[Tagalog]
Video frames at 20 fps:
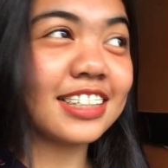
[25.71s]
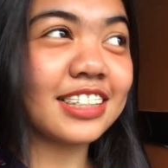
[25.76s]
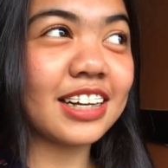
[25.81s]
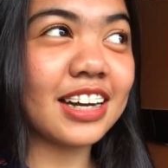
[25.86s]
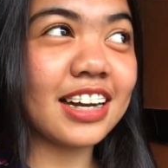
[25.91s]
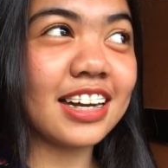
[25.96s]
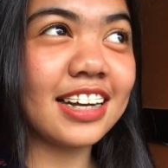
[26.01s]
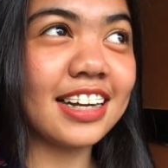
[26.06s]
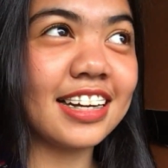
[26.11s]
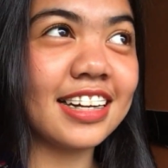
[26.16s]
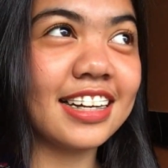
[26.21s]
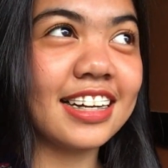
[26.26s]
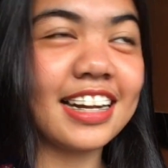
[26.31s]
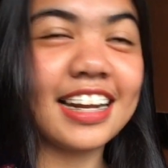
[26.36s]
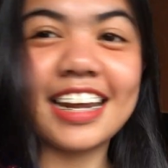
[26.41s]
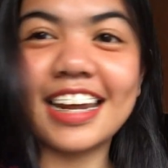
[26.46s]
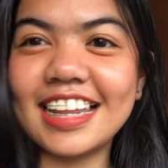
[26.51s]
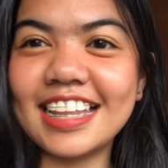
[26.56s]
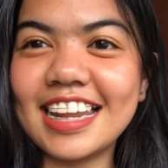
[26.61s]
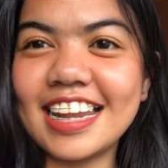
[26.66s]
siya
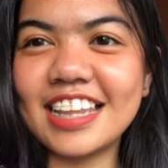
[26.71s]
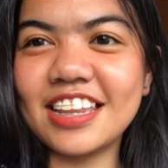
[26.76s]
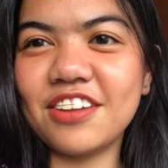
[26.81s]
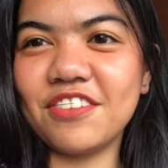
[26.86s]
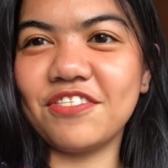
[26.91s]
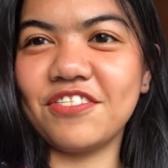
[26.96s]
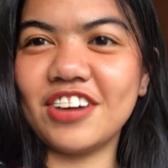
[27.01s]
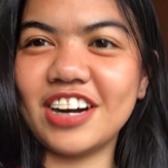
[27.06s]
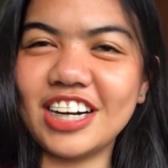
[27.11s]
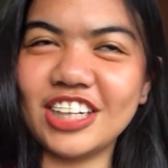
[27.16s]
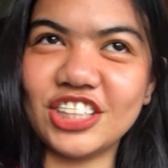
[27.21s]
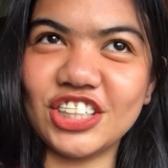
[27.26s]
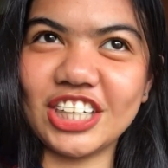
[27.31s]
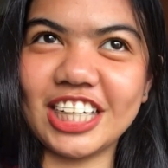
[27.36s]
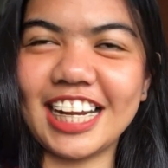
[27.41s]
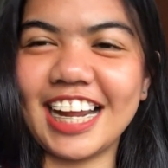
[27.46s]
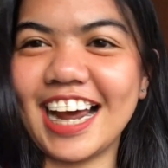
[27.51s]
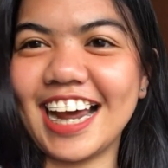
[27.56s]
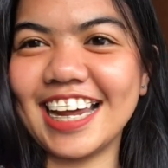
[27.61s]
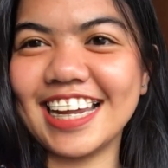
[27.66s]

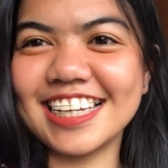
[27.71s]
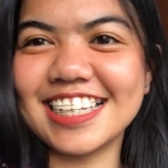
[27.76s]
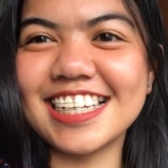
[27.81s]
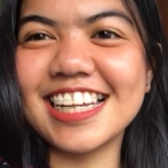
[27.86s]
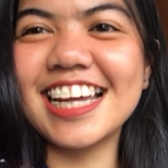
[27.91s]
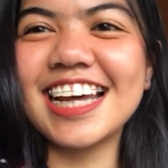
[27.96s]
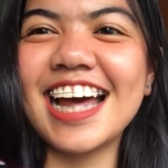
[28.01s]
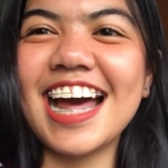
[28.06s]
i-divergenize.